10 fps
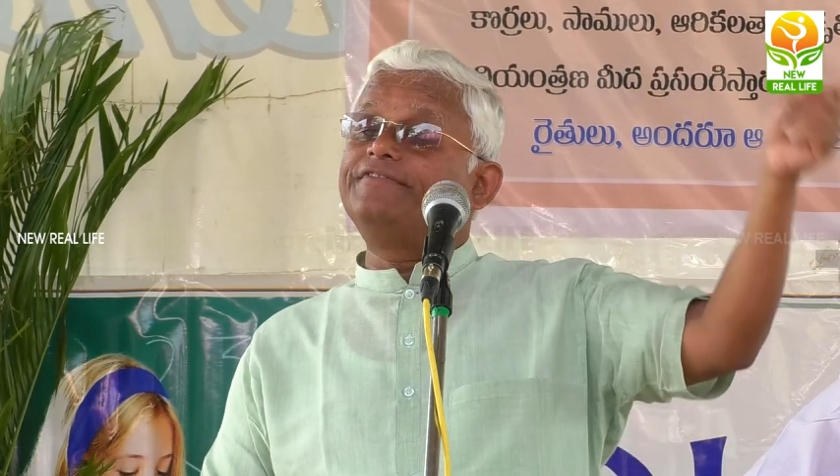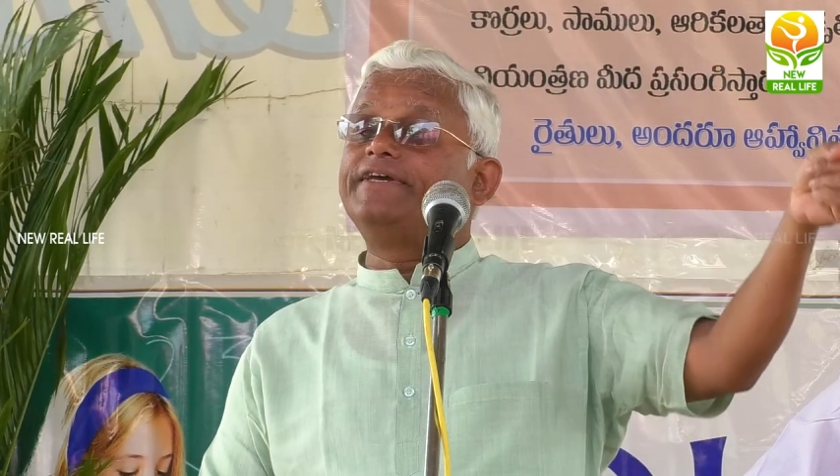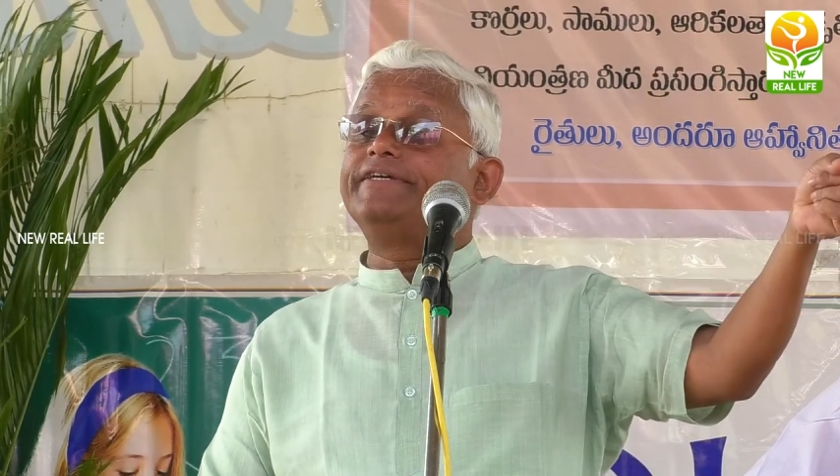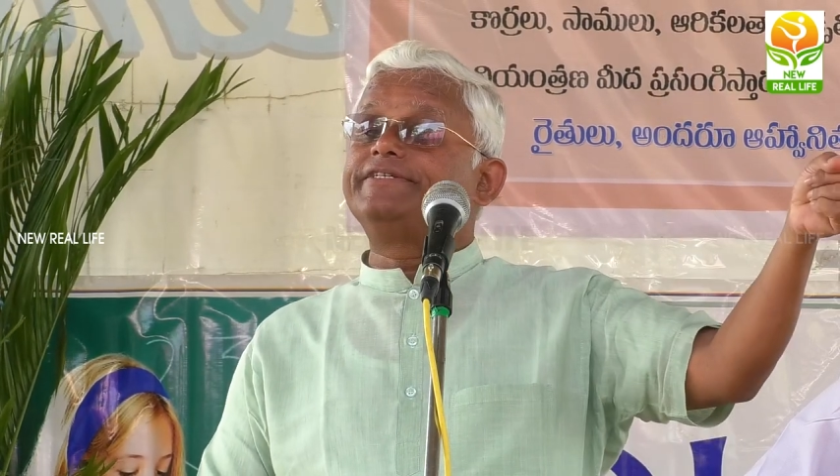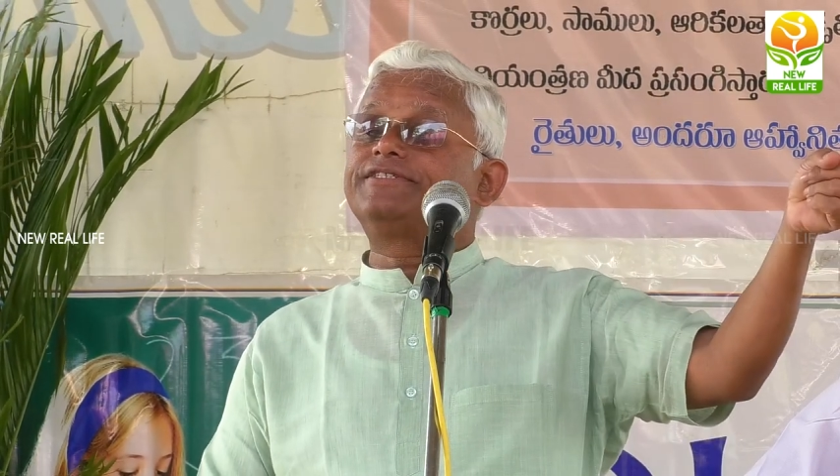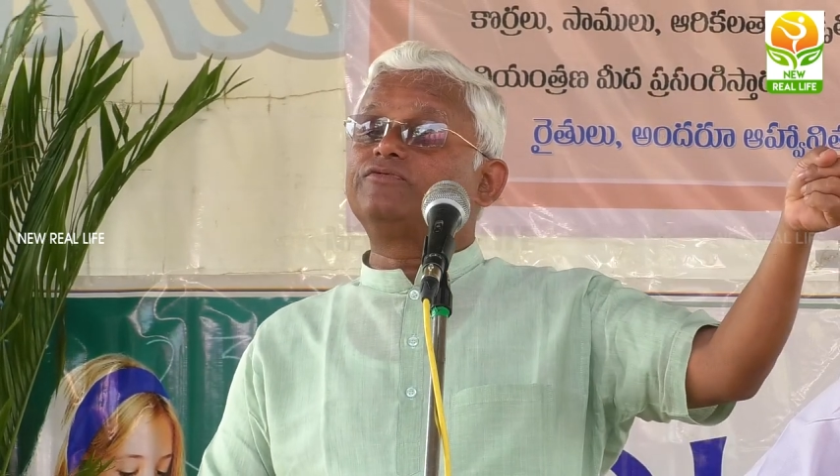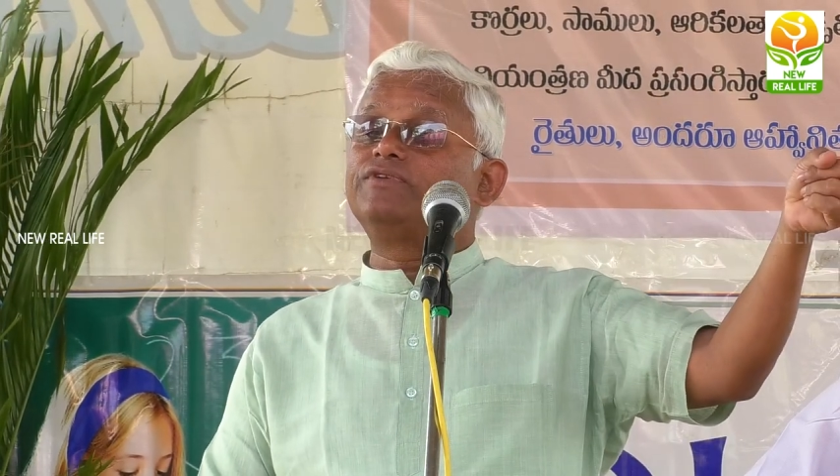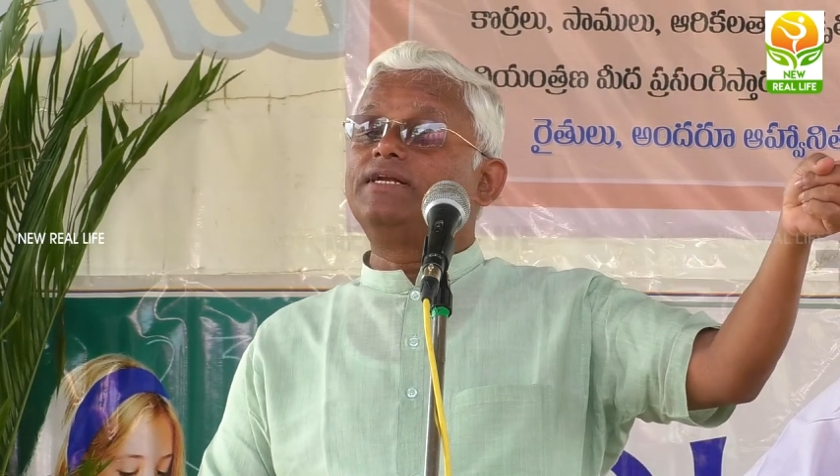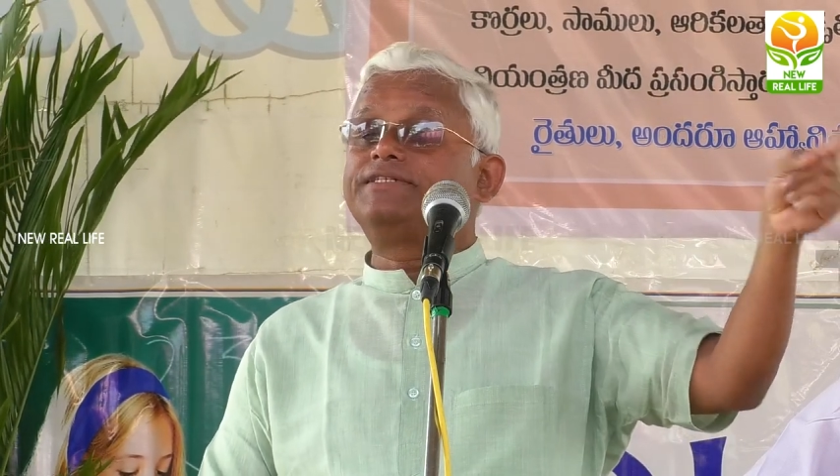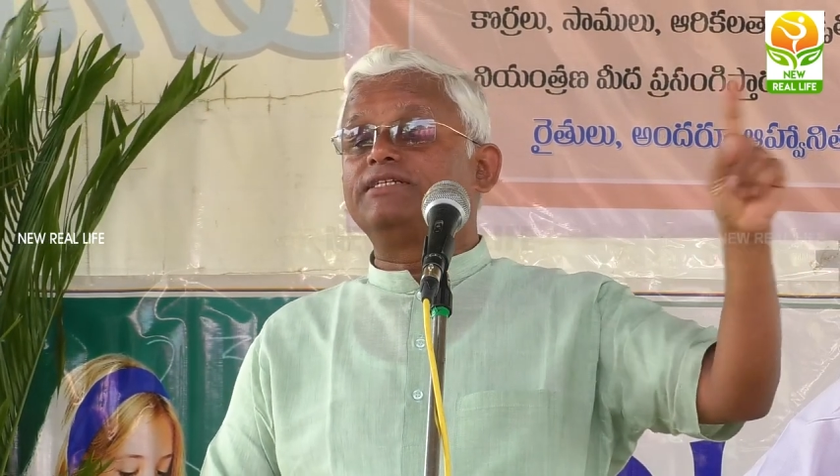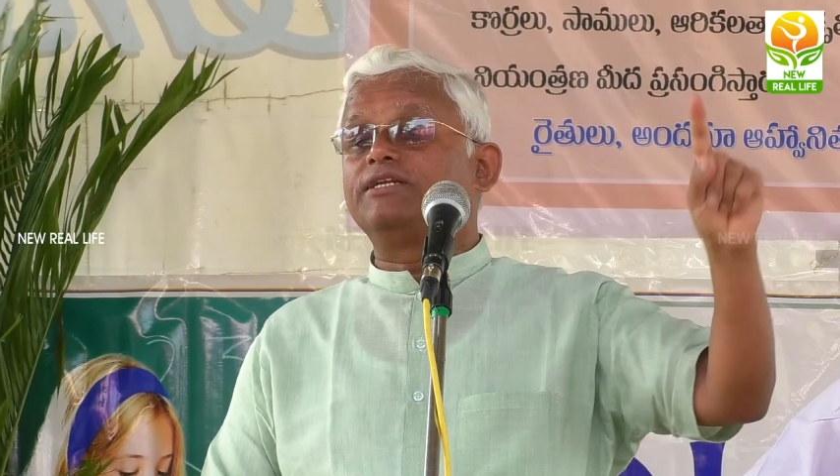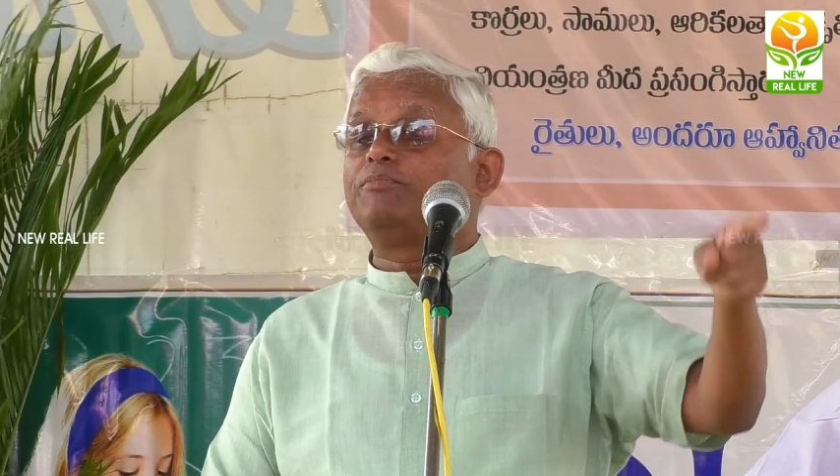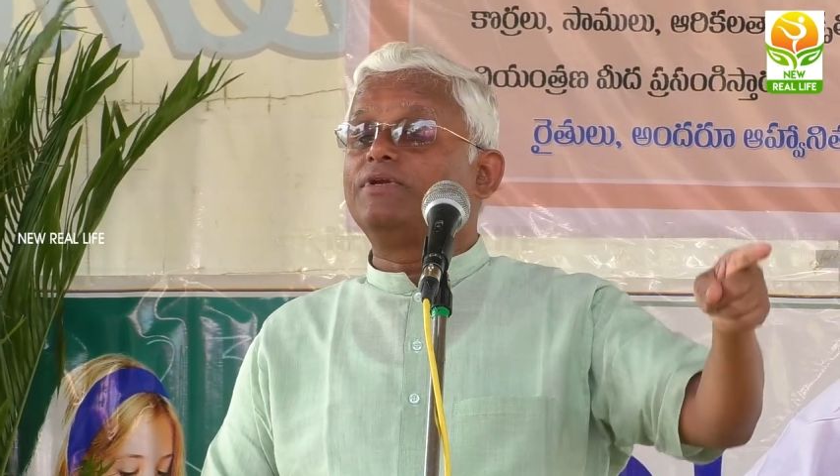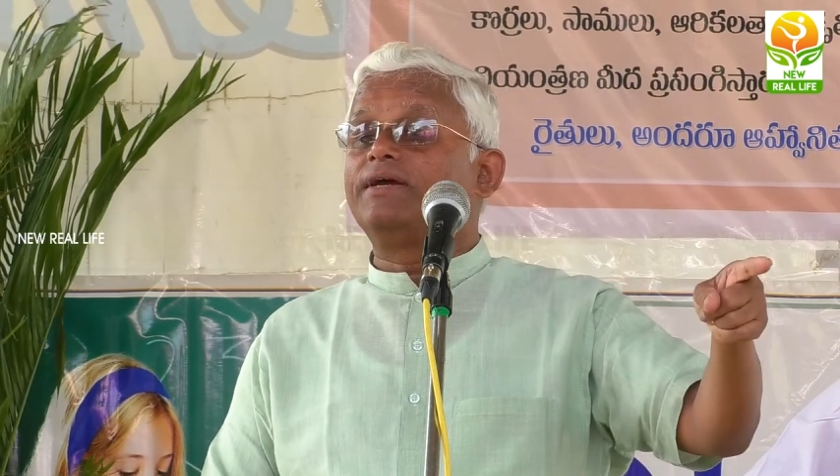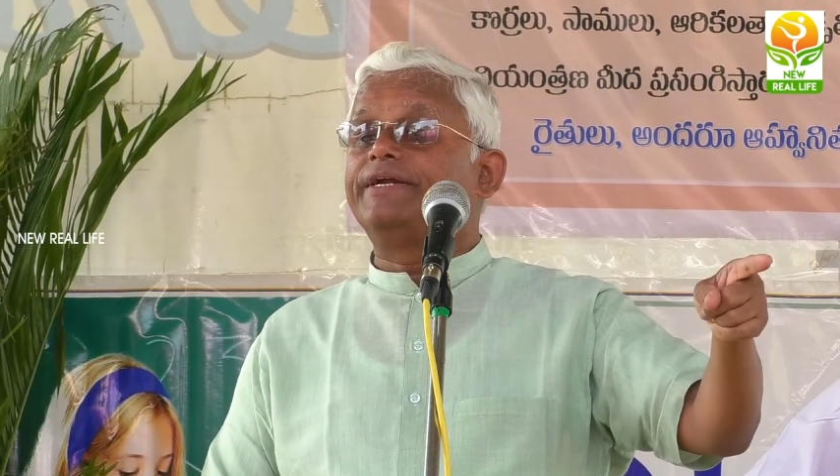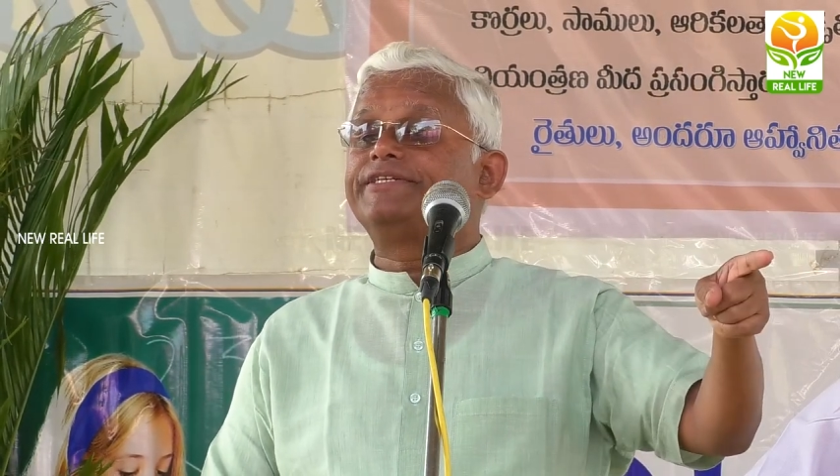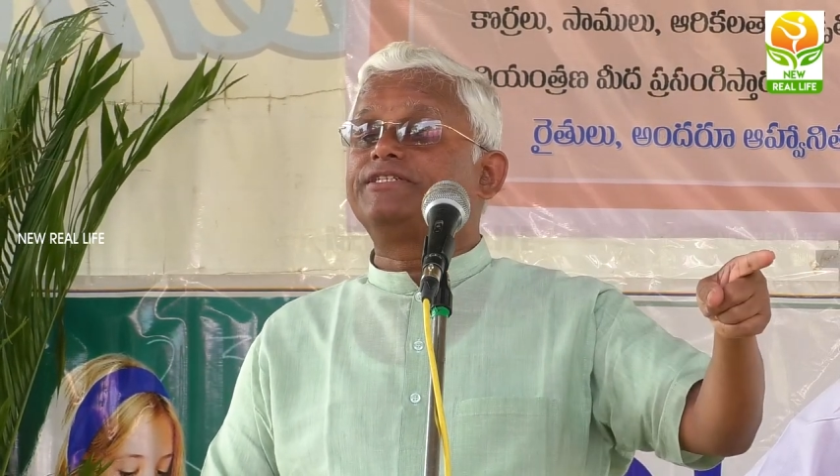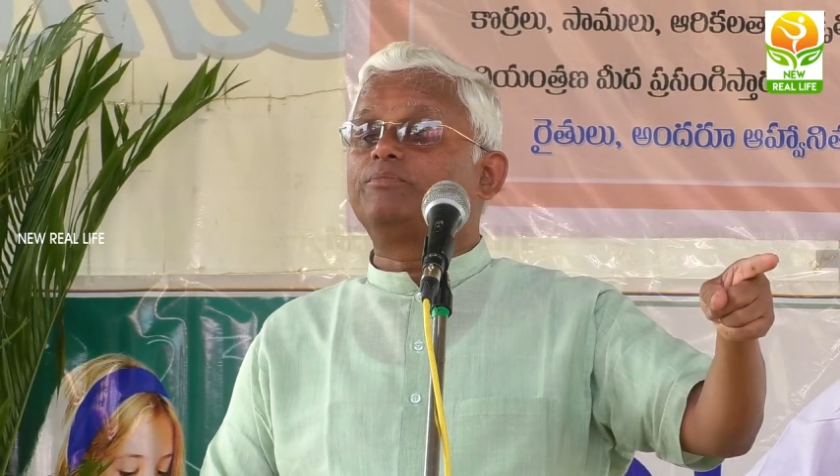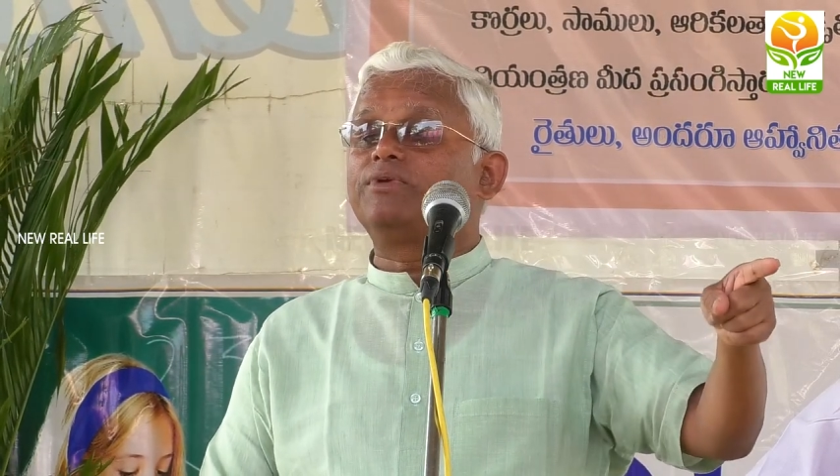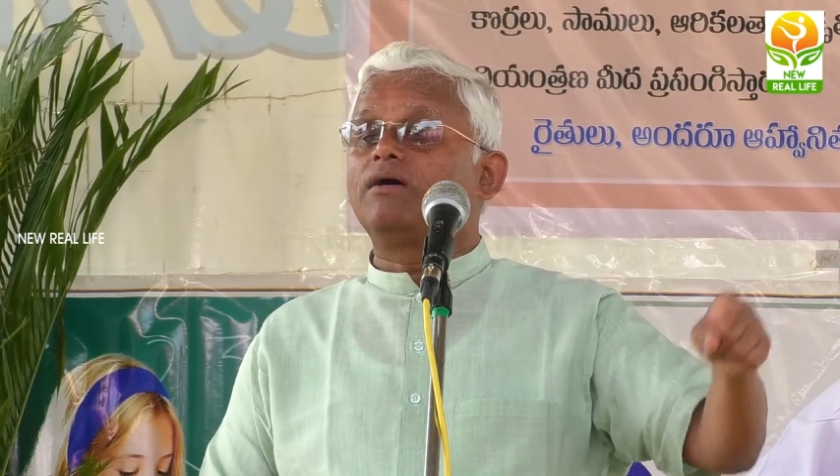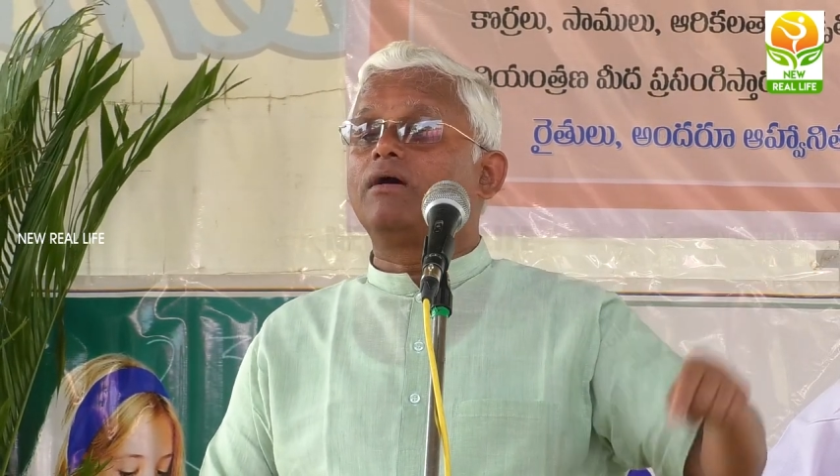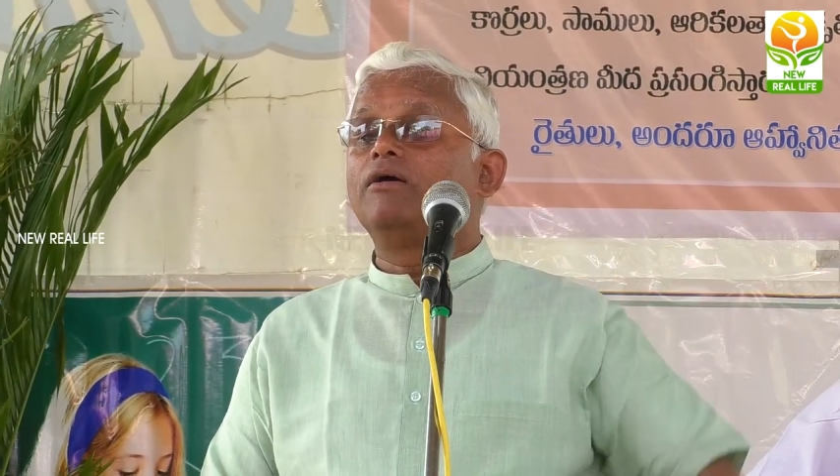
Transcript: విలేజెస్కి వెళ్ళి చిన్నపిల్లాడికి చెప్పినా